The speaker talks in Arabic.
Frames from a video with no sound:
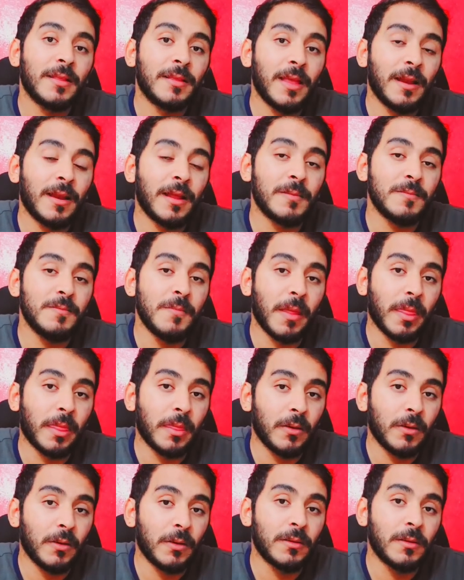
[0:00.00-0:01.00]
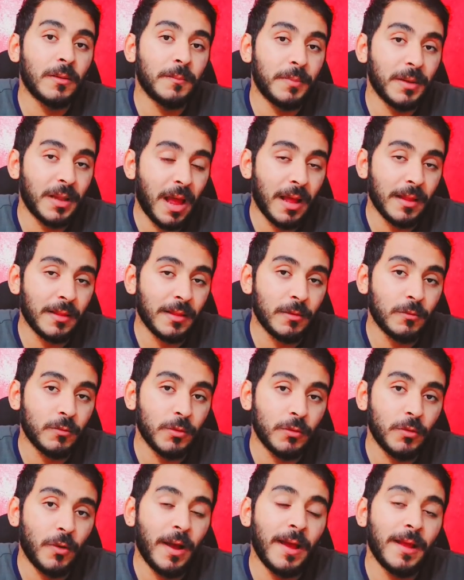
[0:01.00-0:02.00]
ثلاث مرات بالعدد
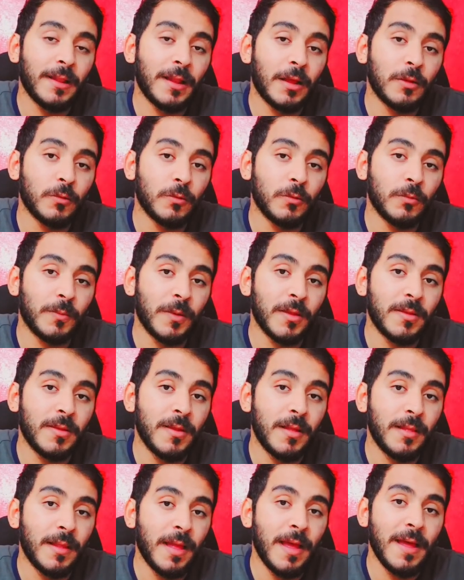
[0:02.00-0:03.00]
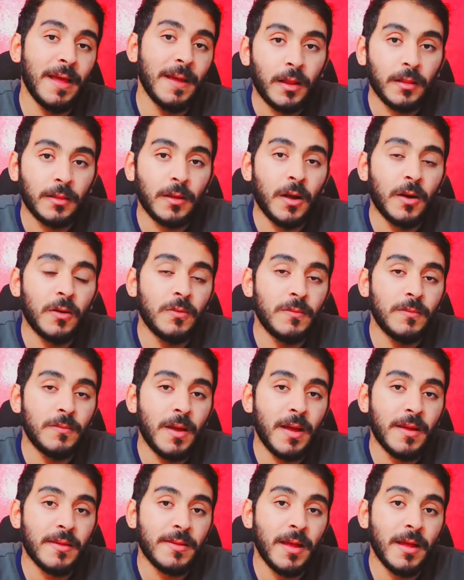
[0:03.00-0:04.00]
والدعاء اللي هتقوله باذن الله اللهم
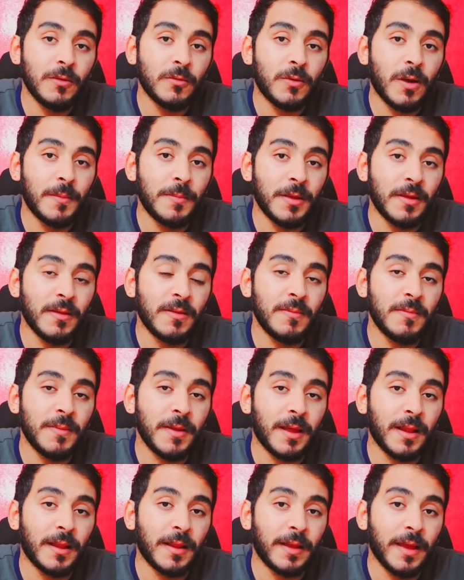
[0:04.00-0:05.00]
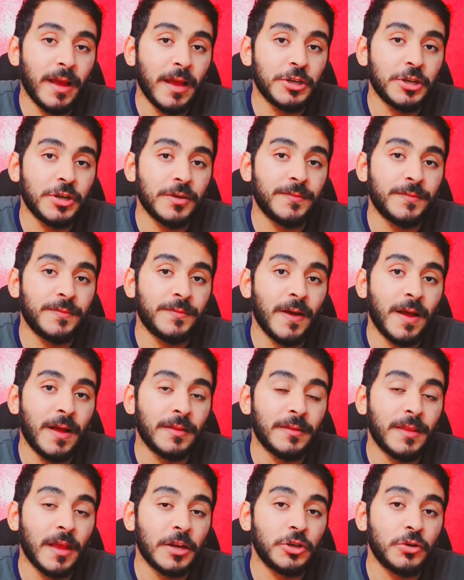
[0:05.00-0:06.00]
اسالك باسمك الكاشف
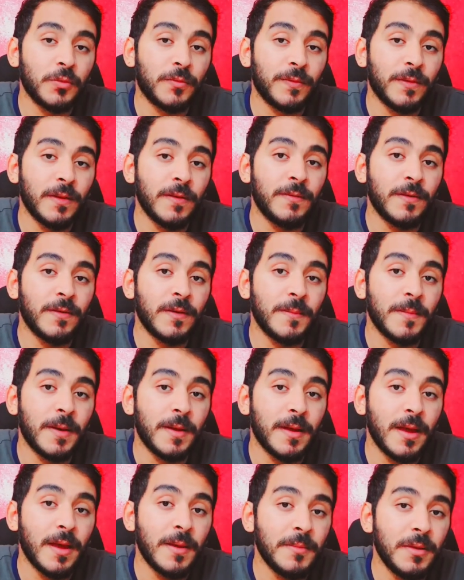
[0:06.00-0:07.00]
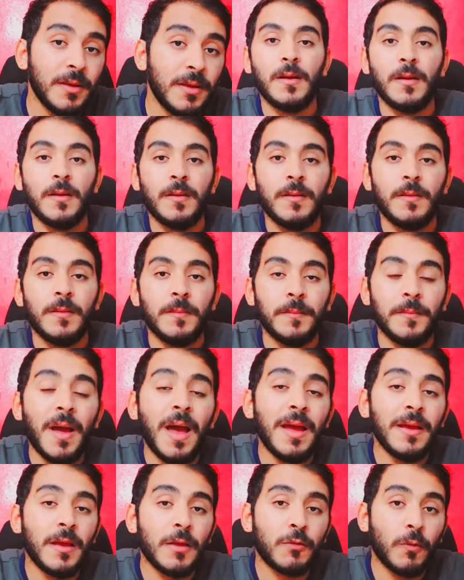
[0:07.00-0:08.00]
ان تكشف لي في منامي
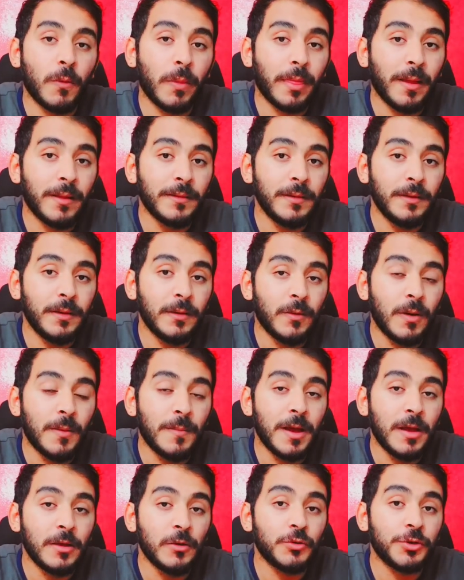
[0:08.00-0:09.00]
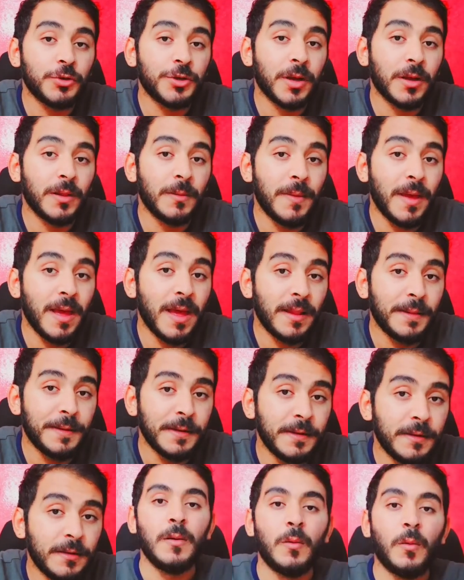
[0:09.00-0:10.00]
ما يسرني وما يشغل بالي
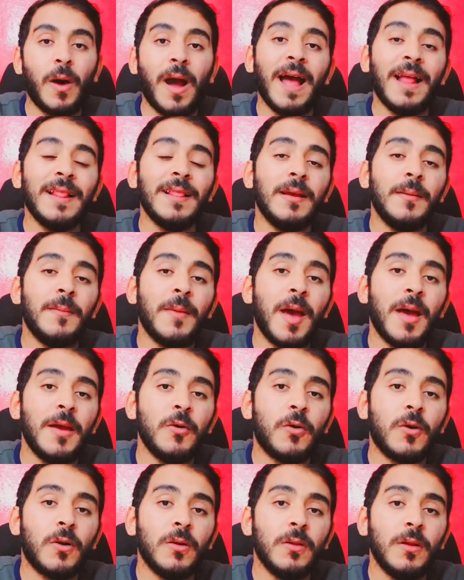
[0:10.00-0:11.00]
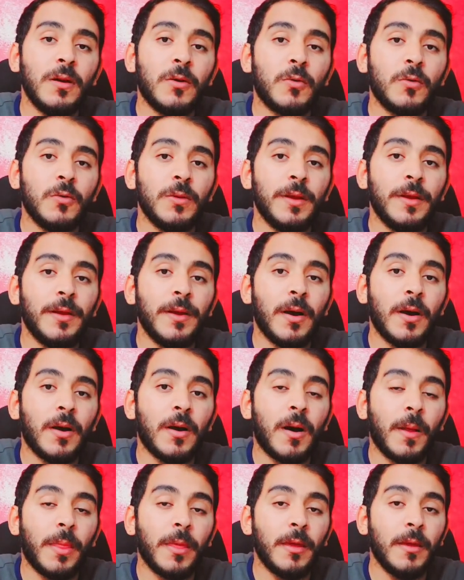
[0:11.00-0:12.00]
وحل ما يقلقني يا
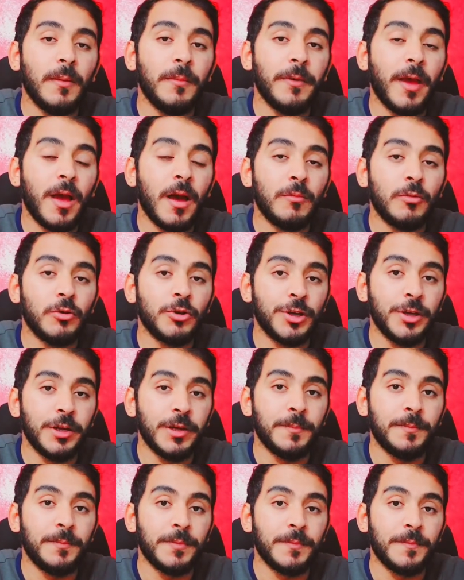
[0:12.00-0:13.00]
قريب يا مجيب